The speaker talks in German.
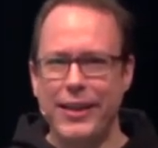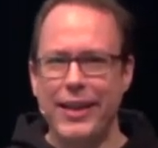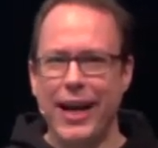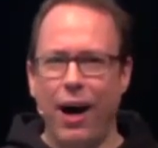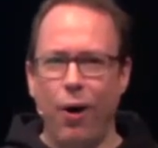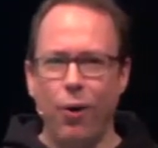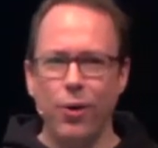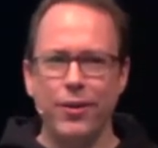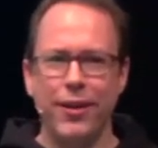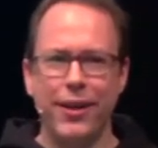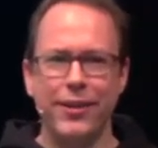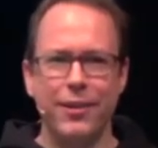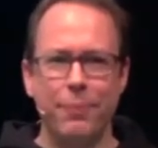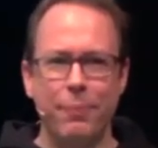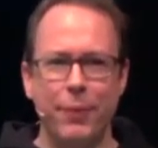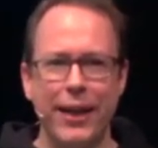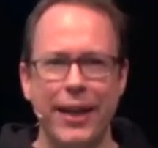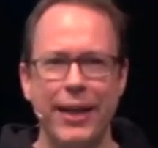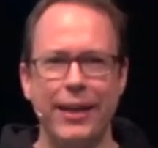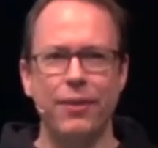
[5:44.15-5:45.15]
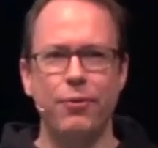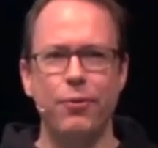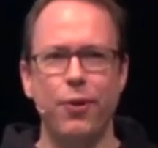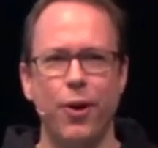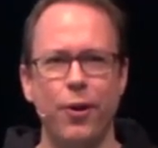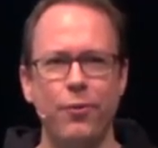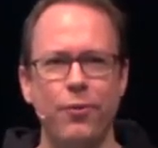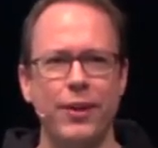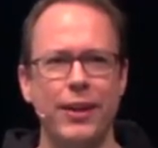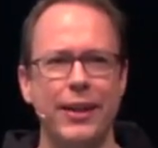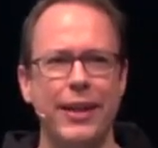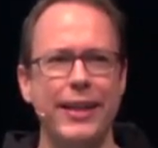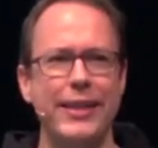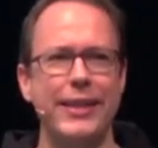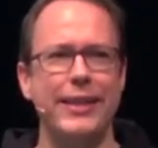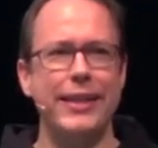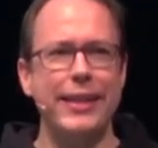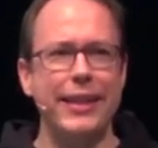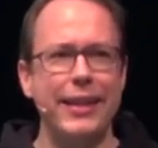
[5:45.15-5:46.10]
die Haushaltspläne veröffentlicht,